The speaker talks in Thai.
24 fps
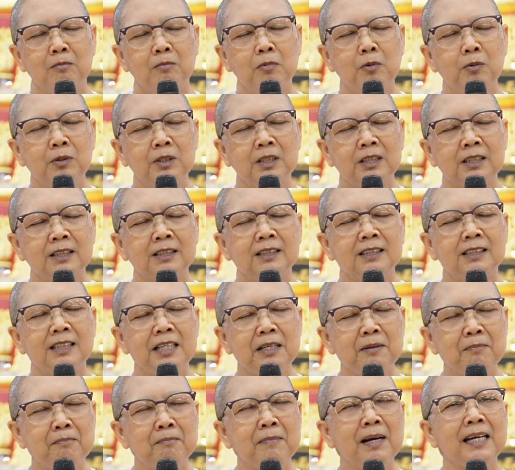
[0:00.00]
บุญ
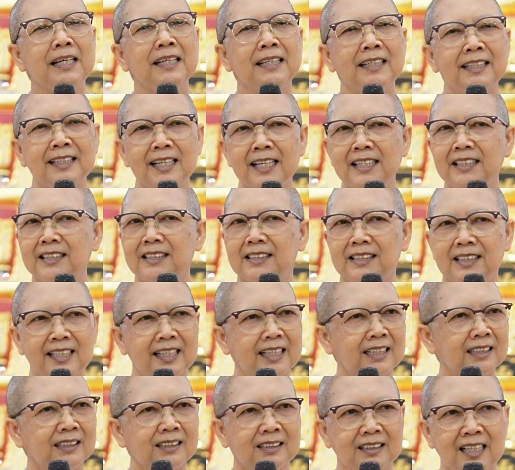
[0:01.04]
ที่ไม่ได้เสี
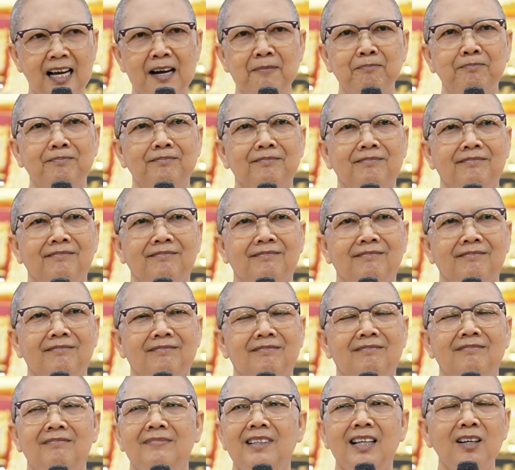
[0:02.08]
ยทรัพย์
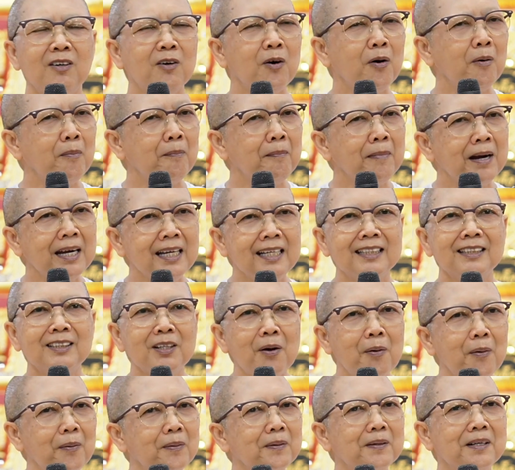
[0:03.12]
แล้วก็ไม่
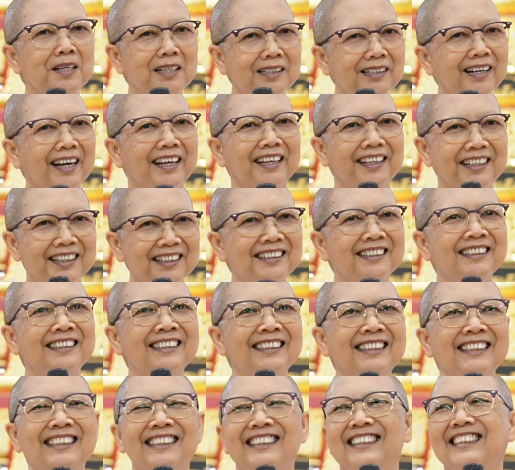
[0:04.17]
ต้องเหนื่อยเล
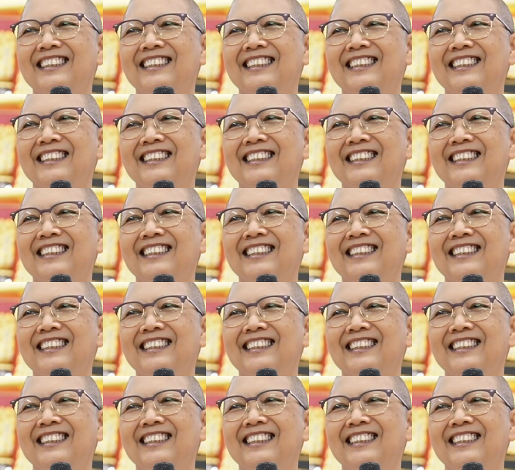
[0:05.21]
ย